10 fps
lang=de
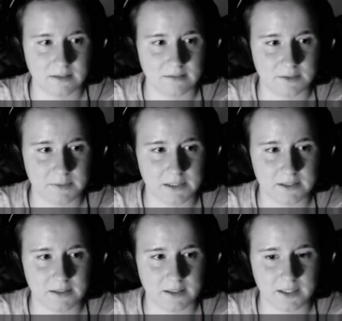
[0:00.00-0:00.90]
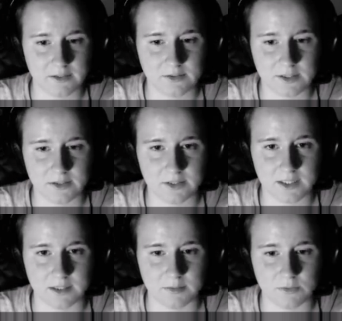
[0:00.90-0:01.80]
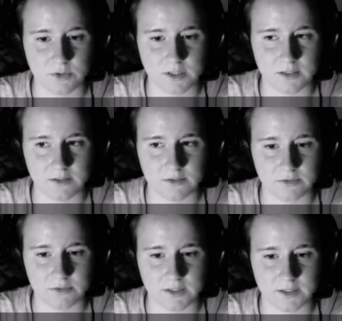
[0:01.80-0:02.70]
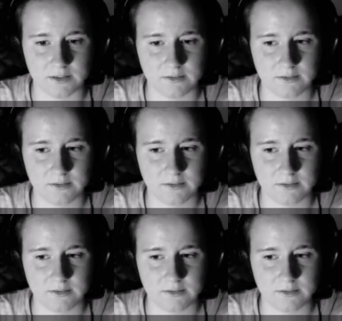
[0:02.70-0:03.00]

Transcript: Ich bin gleich geheilt und ich kann noch ah. hängen, aber wo seid ihr, ist die Frage.